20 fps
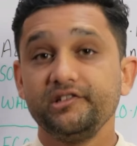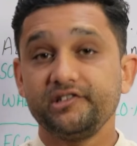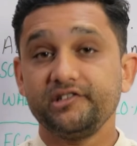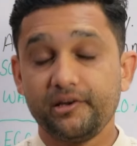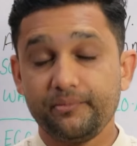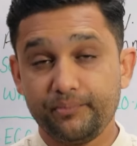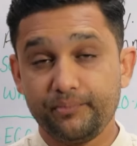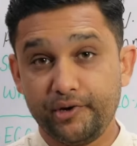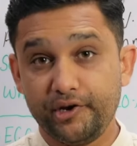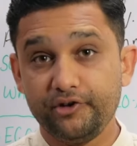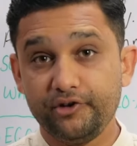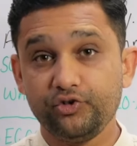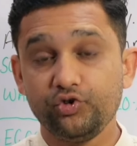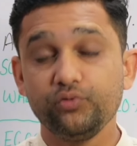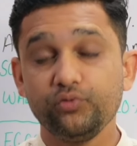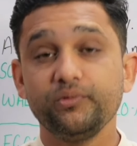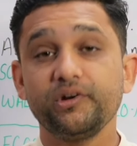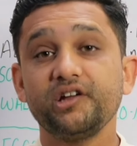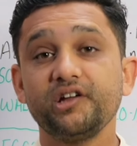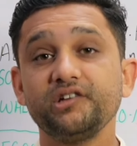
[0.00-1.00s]
चाहे ब्रेन
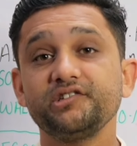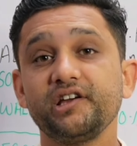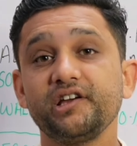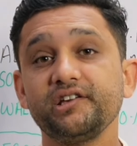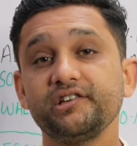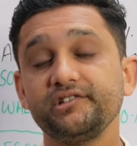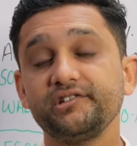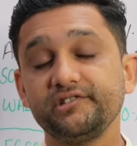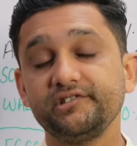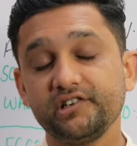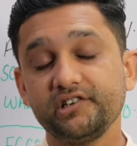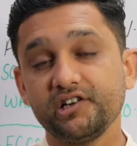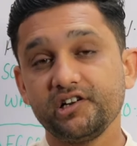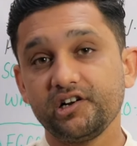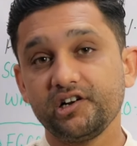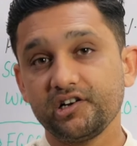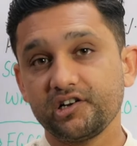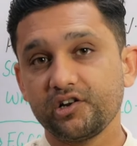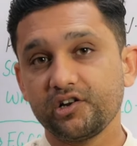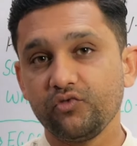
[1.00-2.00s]
ट्यूमर है चाहे किसी के
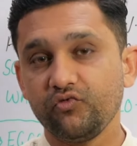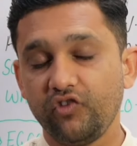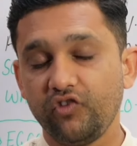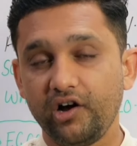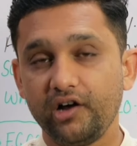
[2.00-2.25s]
हार्ट के